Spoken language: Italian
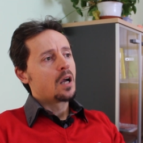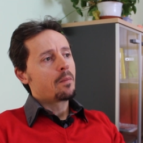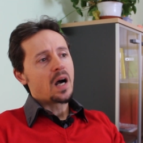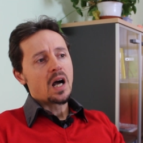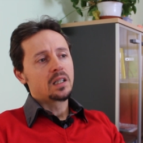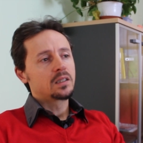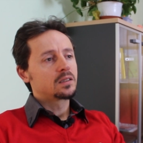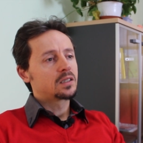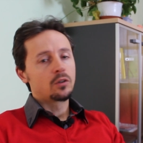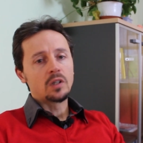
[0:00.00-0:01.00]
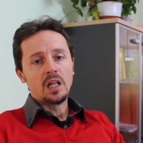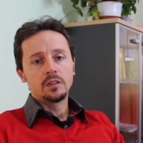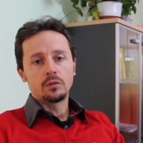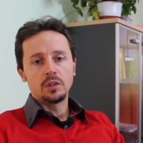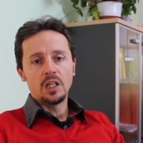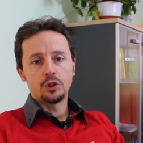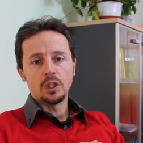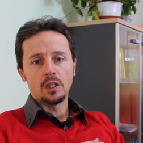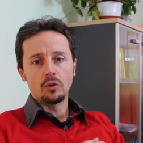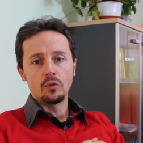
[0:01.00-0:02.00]
ma se non altro di
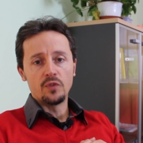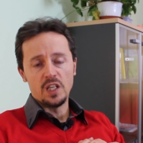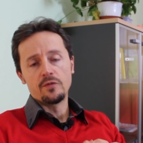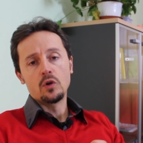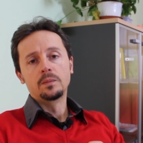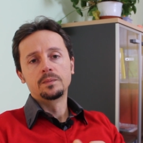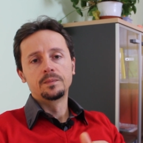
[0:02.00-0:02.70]
lasciarlo vivo.